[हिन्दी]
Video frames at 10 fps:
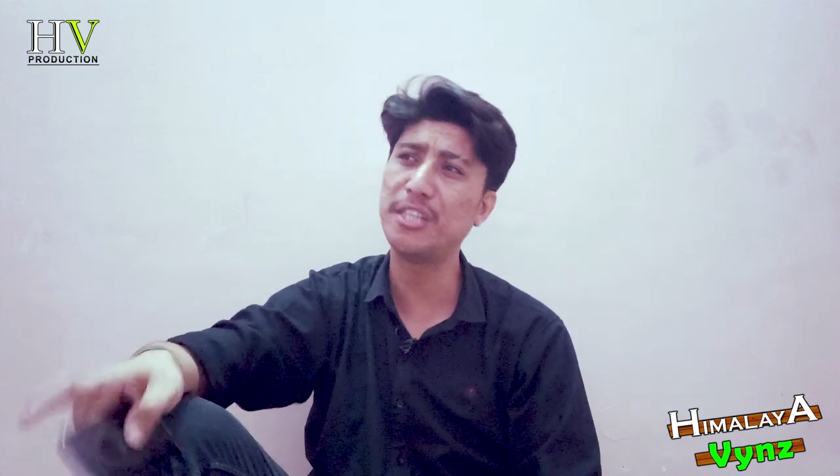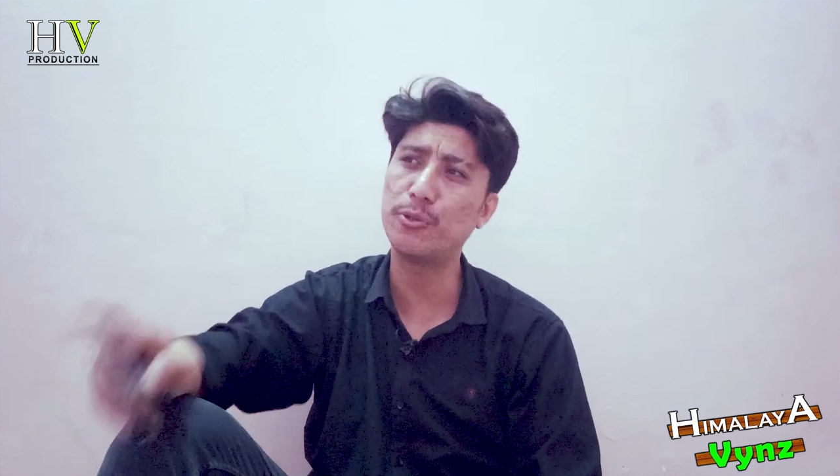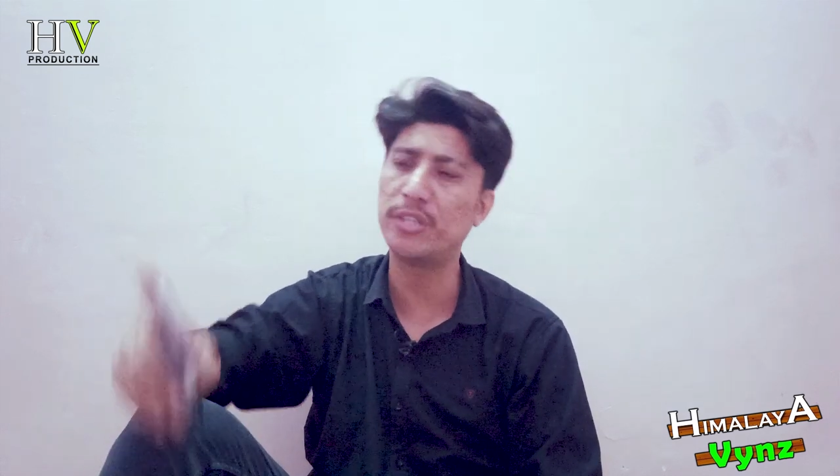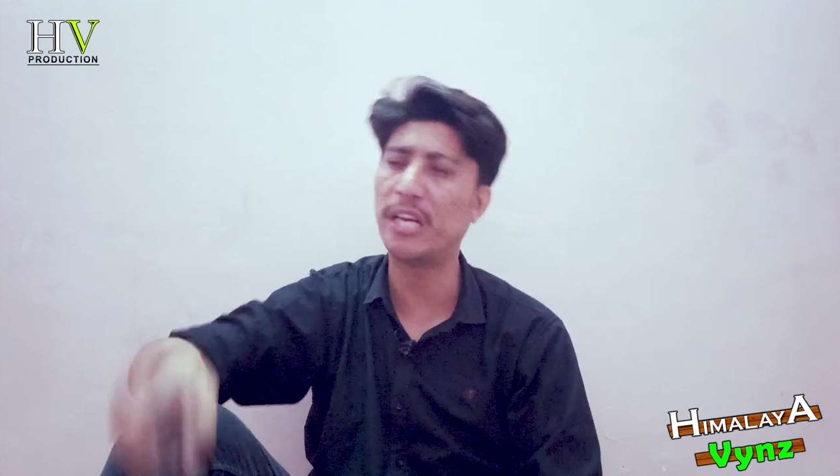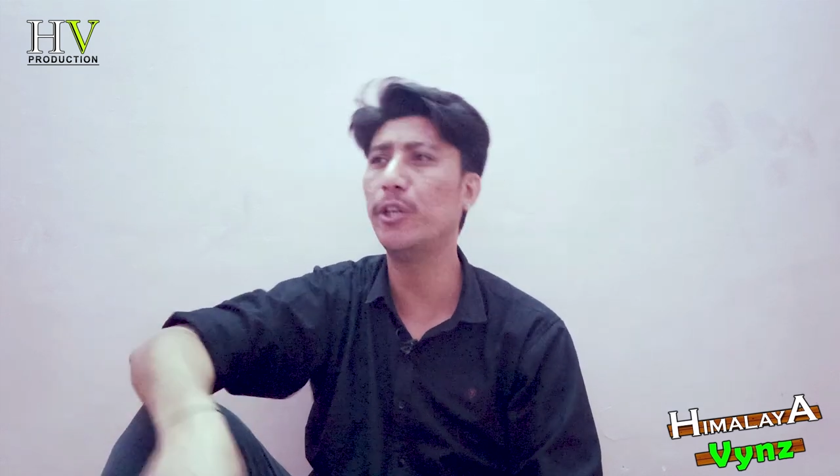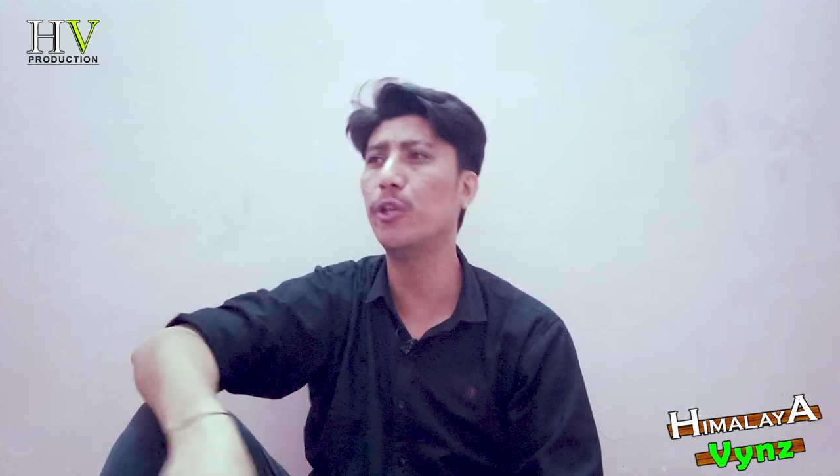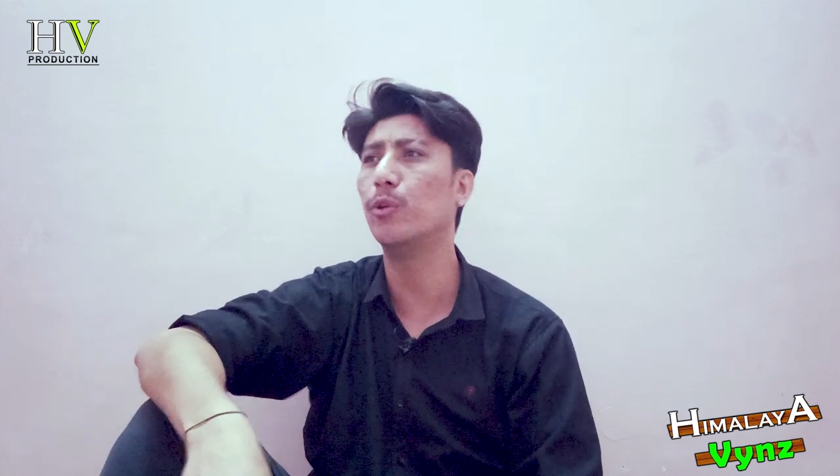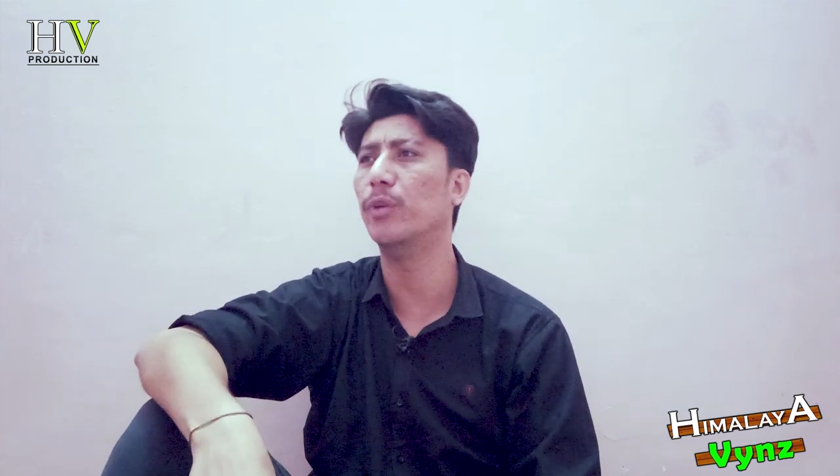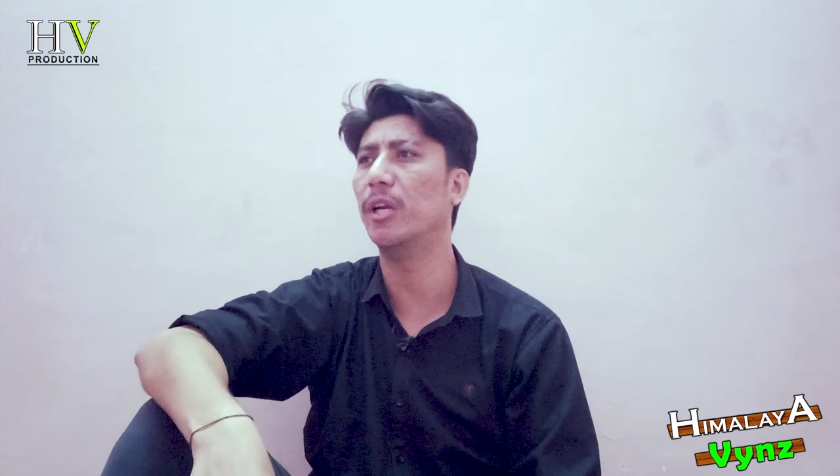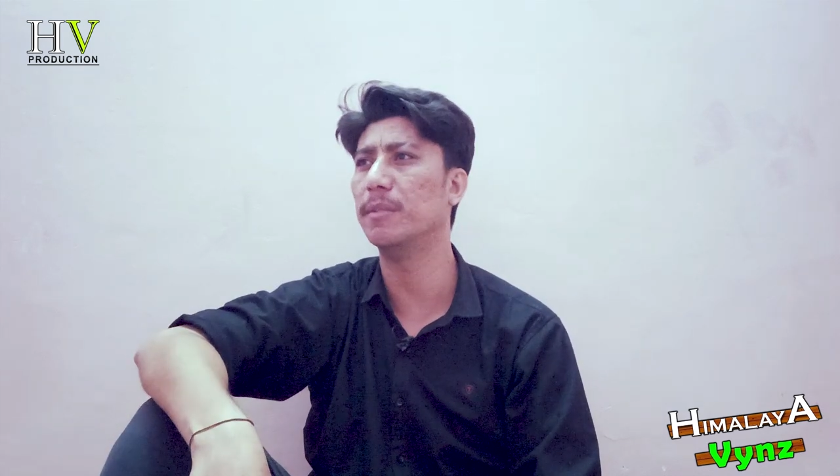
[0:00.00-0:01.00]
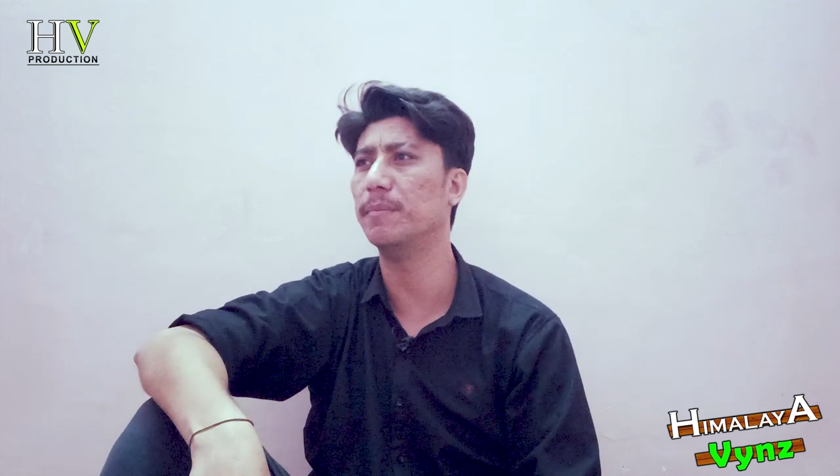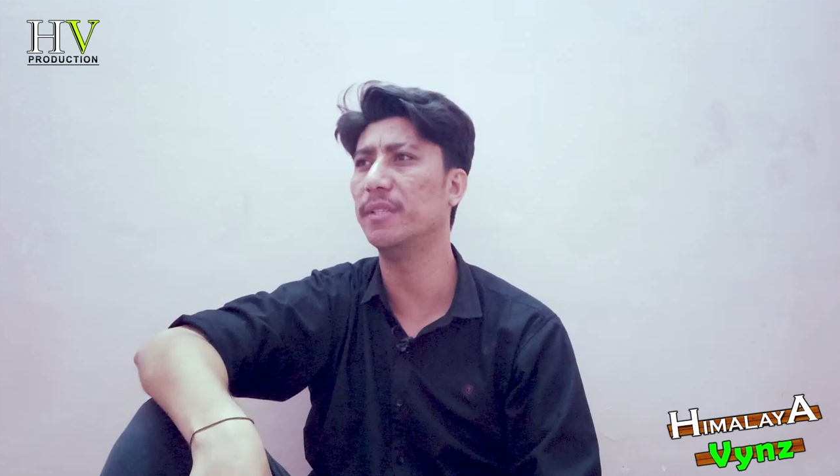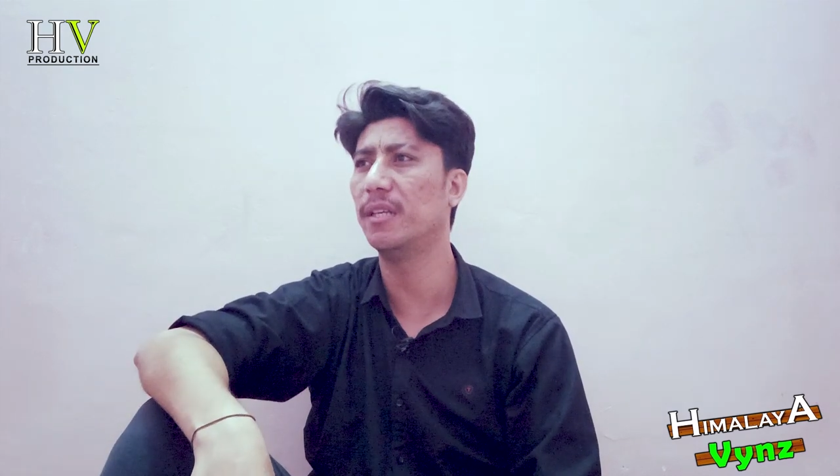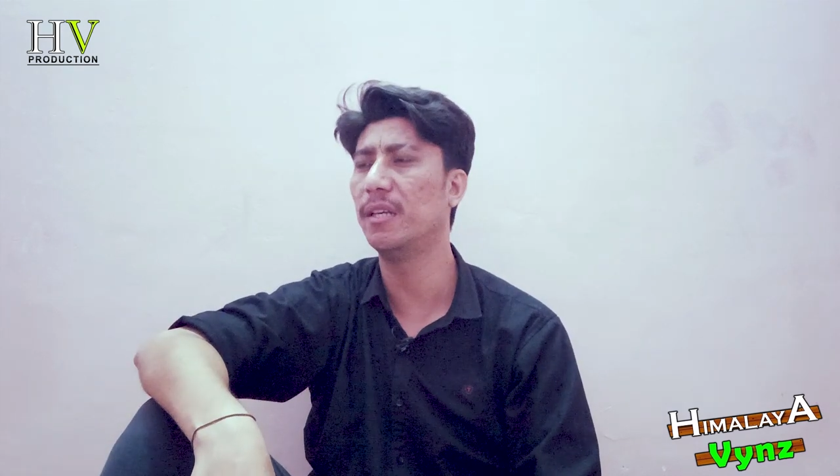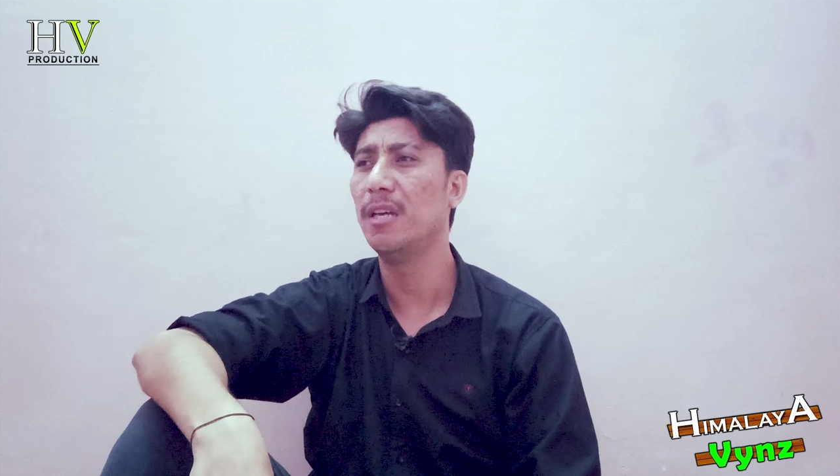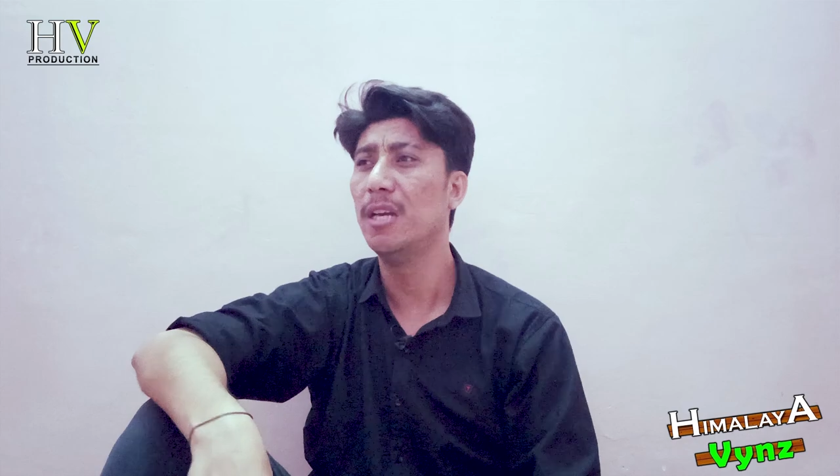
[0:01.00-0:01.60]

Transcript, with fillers: किसी सोसाइटी को बुरा समझें